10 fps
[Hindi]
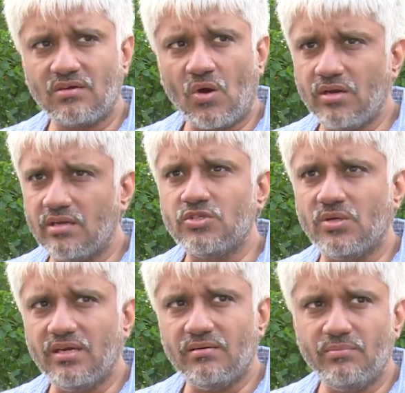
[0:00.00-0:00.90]
हॉरर जो
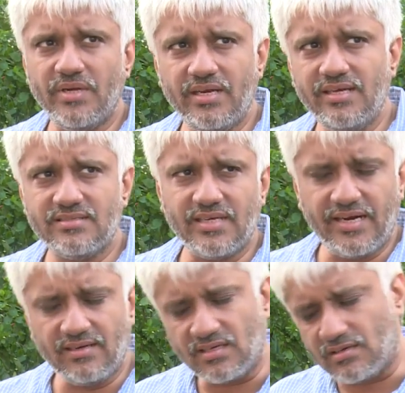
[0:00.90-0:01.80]
है बिगिनिंग से
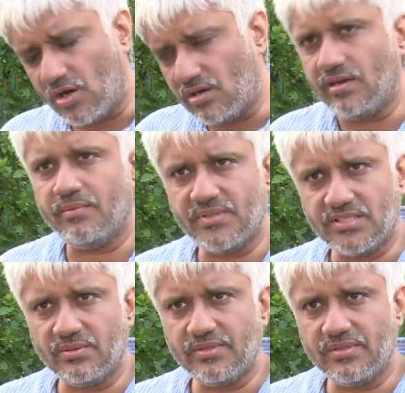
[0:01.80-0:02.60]
एंड तक हॉरर है पिक्चर